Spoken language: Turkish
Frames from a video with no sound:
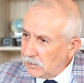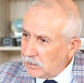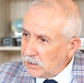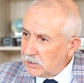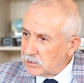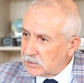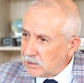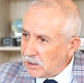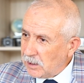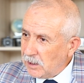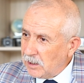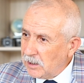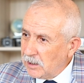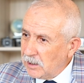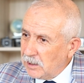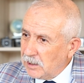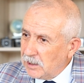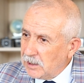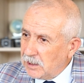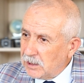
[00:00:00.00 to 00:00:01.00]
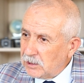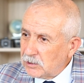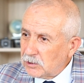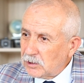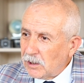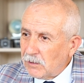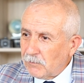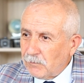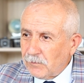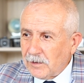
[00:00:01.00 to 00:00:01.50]
Neyse
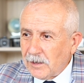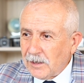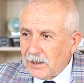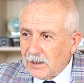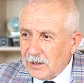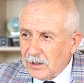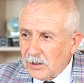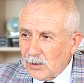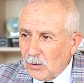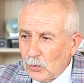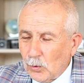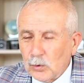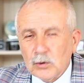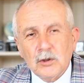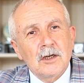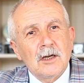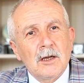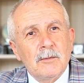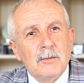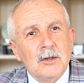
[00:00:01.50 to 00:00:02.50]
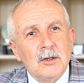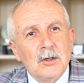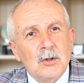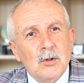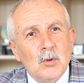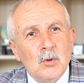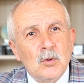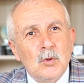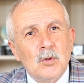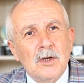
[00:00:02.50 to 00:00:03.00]
etrafına o dönemin
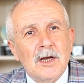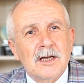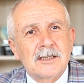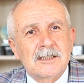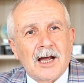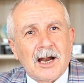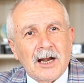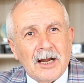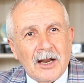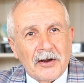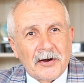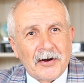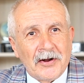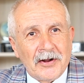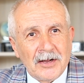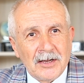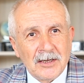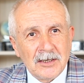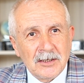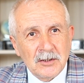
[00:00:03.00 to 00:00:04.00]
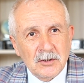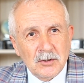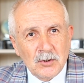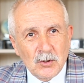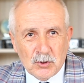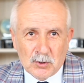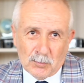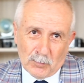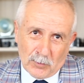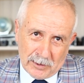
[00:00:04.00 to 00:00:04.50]
ünlü yazarları,
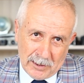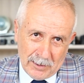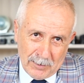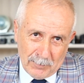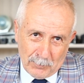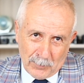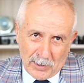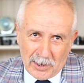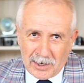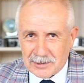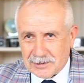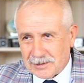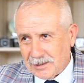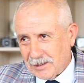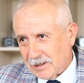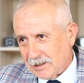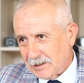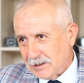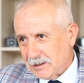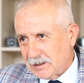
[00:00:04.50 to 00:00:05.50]
Sözüm ona bazılarının